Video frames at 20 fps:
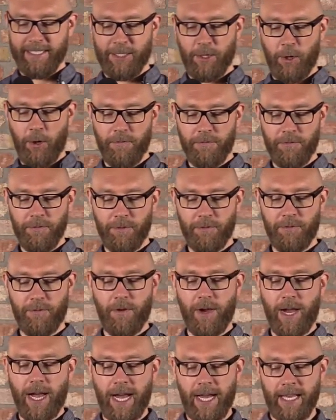Die Hoffnung
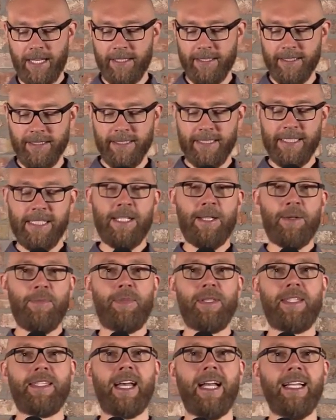für alle
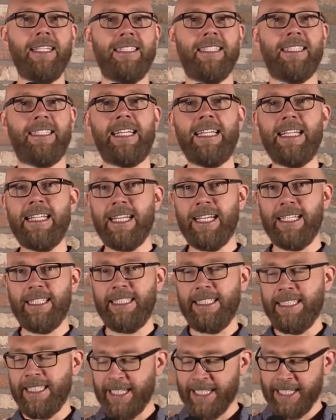bezeichnet Kinder
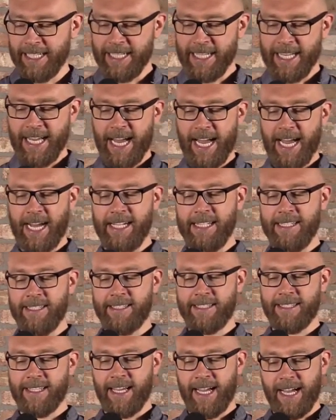hier
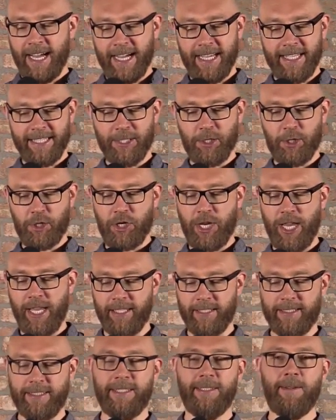als ein
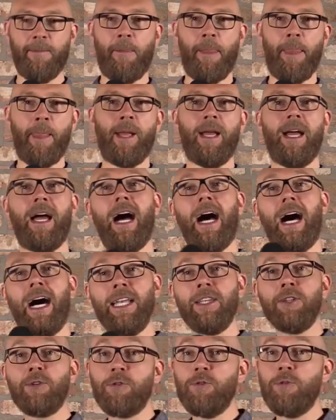Geschenk.
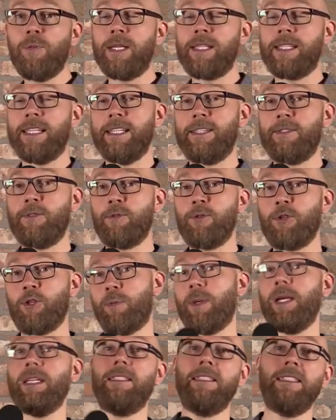Andere Übersetzungen
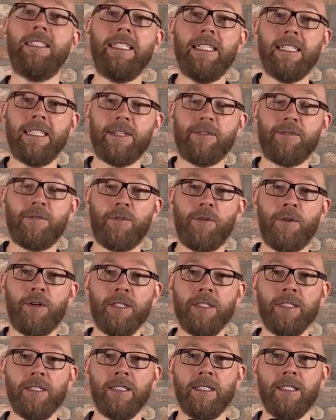sprechen hier
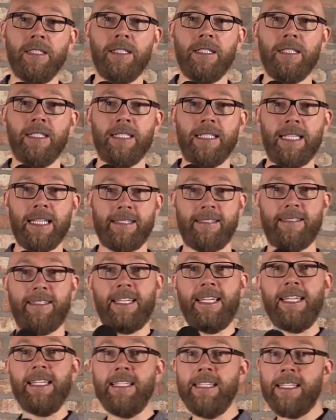davon, dass
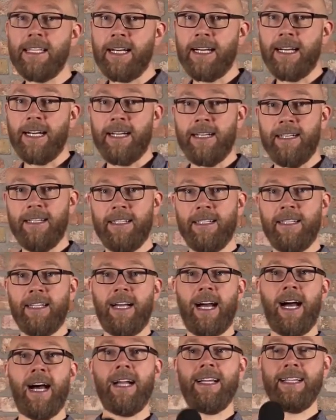Kinder
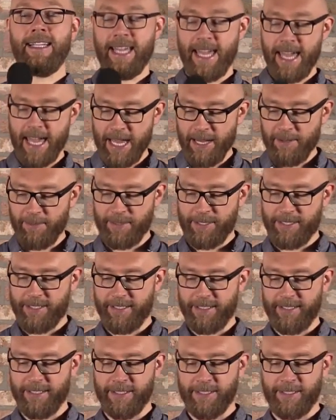ein Erbe
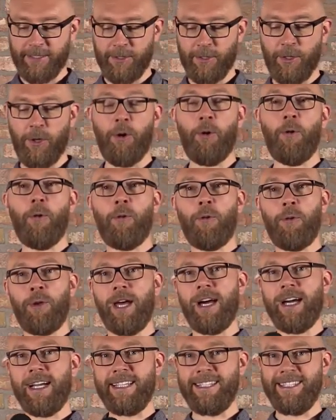sind
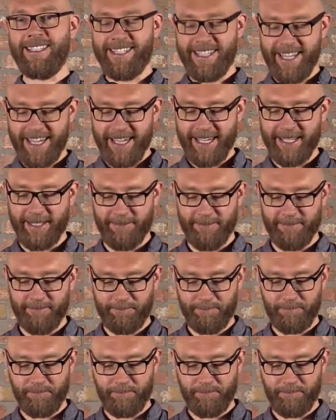oder ein Segen.